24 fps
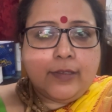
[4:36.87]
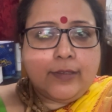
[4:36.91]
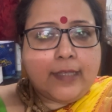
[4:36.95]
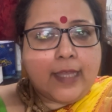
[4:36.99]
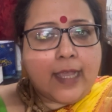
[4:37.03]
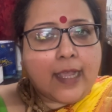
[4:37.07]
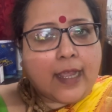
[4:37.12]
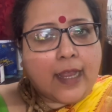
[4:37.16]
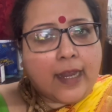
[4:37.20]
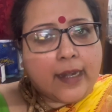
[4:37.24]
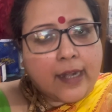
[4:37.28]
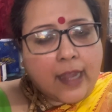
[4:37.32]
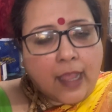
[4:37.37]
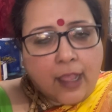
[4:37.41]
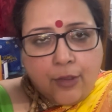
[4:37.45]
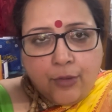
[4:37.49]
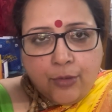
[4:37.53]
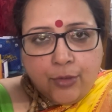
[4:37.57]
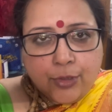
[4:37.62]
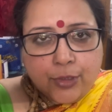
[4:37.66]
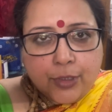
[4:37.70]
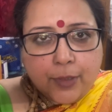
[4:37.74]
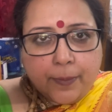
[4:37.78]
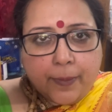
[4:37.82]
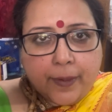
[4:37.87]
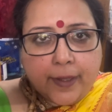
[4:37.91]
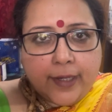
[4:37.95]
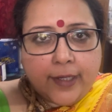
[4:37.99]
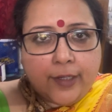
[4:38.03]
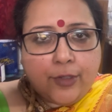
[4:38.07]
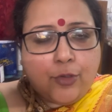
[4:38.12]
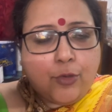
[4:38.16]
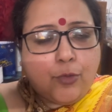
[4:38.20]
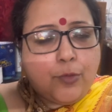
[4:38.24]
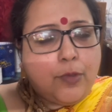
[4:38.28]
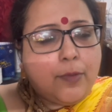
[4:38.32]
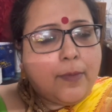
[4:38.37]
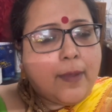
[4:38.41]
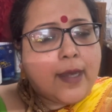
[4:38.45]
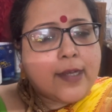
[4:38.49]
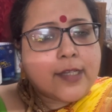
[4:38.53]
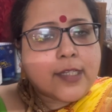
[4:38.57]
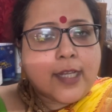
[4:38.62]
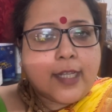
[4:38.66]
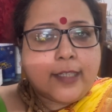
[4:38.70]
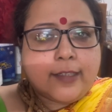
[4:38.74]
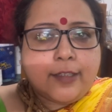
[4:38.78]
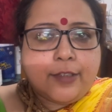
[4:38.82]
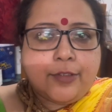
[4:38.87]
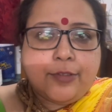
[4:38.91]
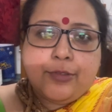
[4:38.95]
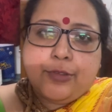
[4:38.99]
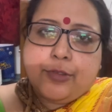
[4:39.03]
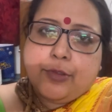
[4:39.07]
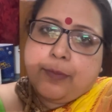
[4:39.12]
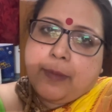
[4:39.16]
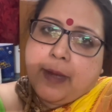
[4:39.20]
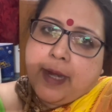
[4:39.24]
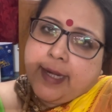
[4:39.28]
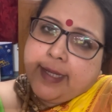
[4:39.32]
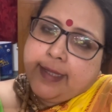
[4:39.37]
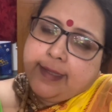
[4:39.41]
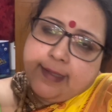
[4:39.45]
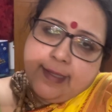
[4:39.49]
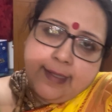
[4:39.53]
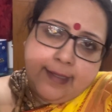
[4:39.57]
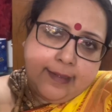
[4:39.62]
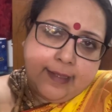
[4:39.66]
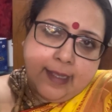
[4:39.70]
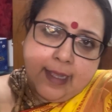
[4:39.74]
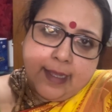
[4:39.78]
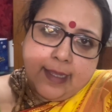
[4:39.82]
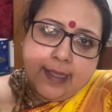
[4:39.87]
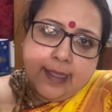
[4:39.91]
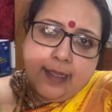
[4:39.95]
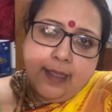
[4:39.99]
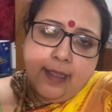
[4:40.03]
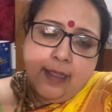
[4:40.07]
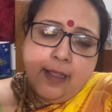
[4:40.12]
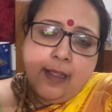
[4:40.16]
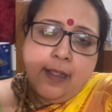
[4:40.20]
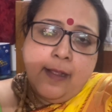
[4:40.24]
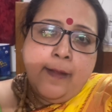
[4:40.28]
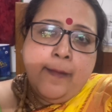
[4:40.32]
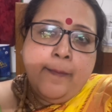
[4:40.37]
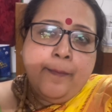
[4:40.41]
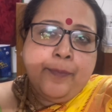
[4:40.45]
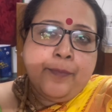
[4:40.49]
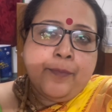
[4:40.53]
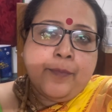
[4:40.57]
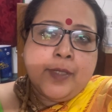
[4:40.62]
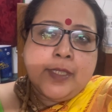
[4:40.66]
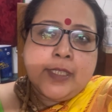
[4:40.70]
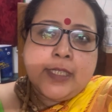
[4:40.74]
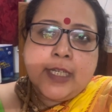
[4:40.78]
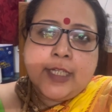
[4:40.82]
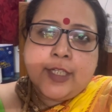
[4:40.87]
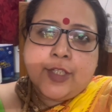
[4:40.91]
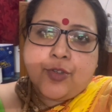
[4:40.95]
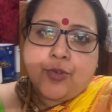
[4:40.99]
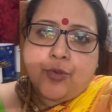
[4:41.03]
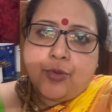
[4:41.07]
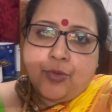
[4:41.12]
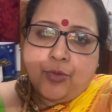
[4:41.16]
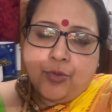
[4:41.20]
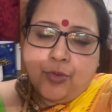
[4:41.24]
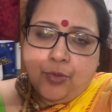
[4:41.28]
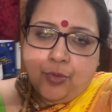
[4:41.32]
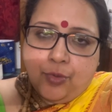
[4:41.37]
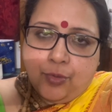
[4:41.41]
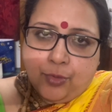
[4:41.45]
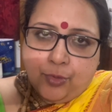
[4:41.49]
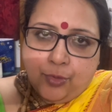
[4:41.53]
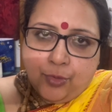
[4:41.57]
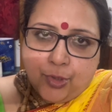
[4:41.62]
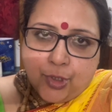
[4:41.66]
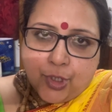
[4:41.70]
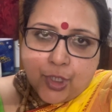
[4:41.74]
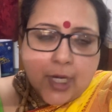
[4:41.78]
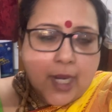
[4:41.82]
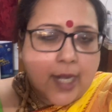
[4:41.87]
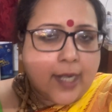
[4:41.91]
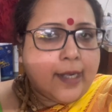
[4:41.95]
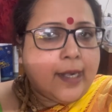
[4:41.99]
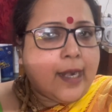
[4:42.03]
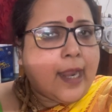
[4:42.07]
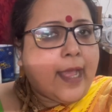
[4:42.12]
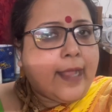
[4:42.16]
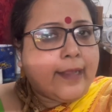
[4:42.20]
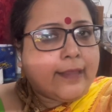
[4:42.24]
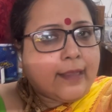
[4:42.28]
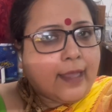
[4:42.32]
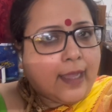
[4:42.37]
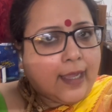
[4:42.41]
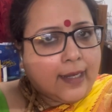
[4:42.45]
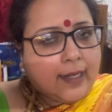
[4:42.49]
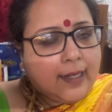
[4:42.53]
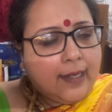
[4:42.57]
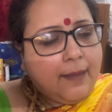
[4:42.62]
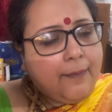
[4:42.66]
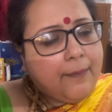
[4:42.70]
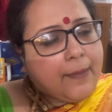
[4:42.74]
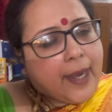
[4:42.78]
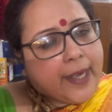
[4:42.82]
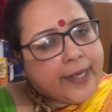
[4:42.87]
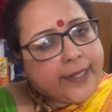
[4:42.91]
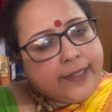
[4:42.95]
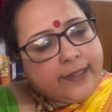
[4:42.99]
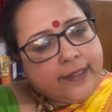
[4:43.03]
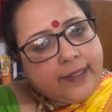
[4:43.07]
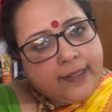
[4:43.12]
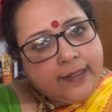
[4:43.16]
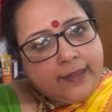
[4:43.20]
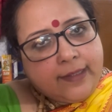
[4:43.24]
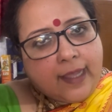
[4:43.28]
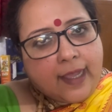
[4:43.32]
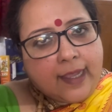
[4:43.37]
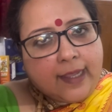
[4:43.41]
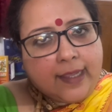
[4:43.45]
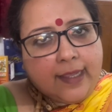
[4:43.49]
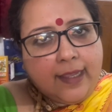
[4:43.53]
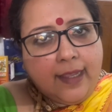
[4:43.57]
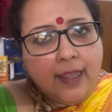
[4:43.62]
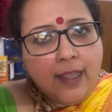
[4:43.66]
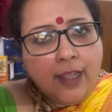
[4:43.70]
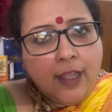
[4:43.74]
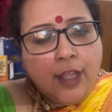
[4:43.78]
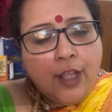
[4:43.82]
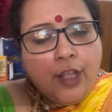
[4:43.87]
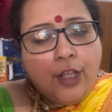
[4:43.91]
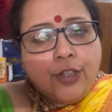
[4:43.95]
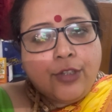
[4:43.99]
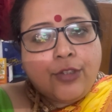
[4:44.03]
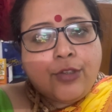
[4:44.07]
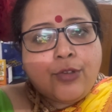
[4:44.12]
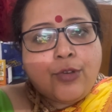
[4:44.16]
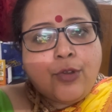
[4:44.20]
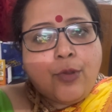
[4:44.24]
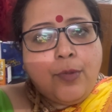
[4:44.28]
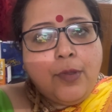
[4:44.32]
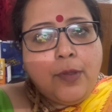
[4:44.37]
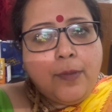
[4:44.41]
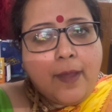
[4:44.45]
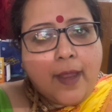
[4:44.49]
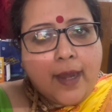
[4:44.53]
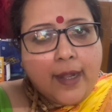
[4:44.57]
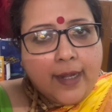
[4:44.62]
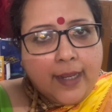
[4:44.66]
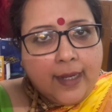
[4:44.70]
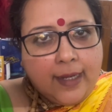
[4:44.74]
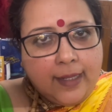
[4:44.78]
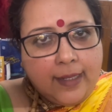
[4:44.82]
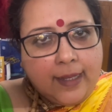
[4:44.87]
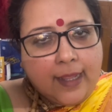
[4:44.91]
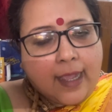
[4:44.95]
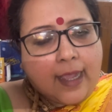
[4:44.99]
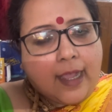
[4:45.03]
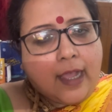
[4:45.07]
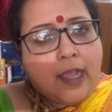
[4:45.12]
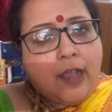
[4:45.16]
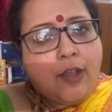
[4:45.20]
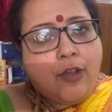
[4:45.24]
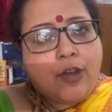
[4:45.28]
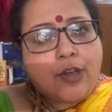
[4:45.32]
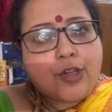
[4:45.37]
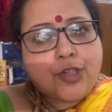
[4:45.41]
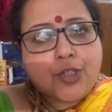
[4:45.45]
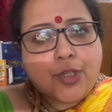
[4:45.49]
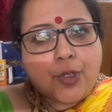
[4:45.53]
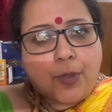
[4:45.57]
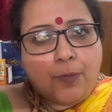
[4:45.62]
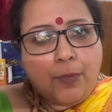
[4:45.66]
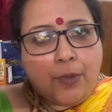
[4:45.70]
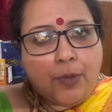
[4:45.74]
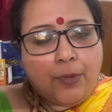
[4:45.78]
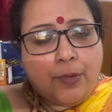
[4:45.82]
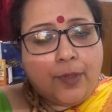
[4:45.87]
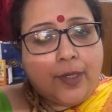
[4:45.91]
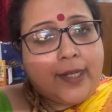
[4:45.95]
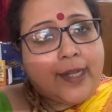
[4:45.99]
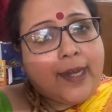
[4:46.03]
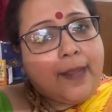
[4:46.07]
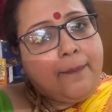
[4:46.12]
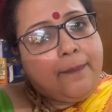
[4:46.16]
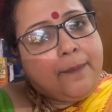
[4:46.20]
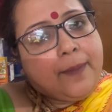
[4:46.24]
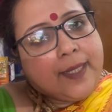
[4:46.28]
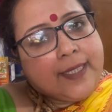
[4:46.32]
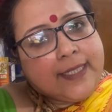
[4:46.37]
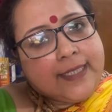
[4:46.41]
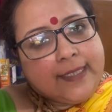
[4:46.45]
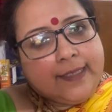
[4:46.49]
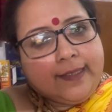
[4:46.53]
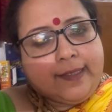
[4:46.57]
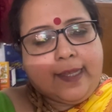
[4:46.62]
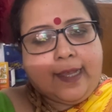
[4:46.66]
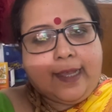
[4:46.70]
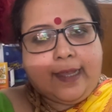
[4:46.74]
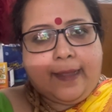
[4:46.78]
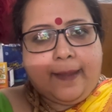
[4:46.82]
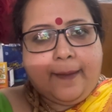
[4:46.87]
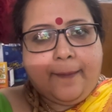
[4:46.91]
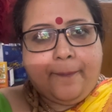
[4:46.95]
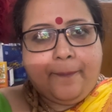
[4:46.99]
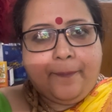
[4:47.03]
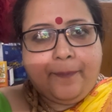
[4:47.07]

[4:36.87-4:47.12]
দেখা নাও হতে পারে রবিবার সাধারণত বাড়িতেই থাকি বিশেষ কোনো অনুষ্ঠান না থাকলে বাড়িতেই থাকি তো রবিবার এলে দেখা হওয়ার সম্ভাবনাটা বেশি থাকে